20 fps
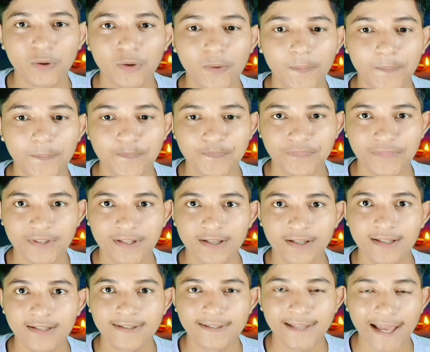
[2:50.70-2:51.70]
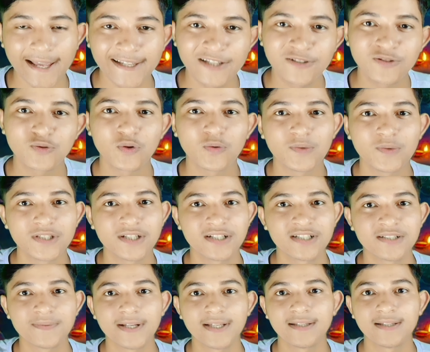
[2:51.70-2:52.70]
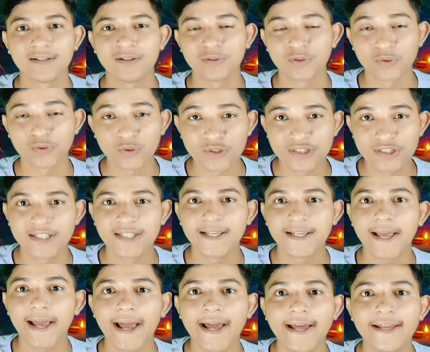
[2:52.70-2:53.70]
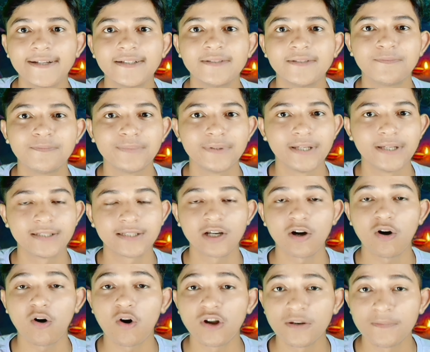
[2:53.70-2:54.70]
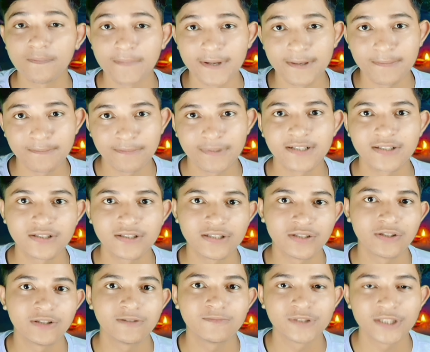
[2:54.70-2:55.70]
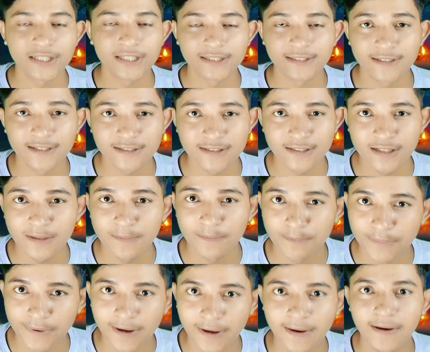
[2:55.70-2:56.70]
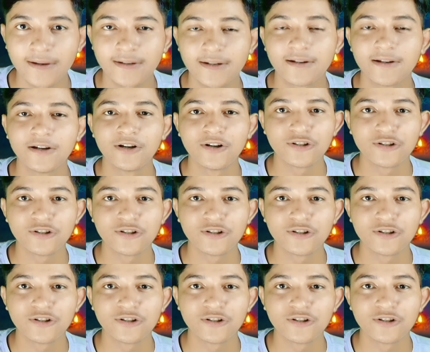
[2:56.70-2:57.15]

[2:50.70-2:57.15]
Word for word: तो थैंक यू सो मच हर्ष भाई रोज़ दी एंड पी एन के ऑल मेम्बर्स जिन्होंने मुझे इतना सारा प्यार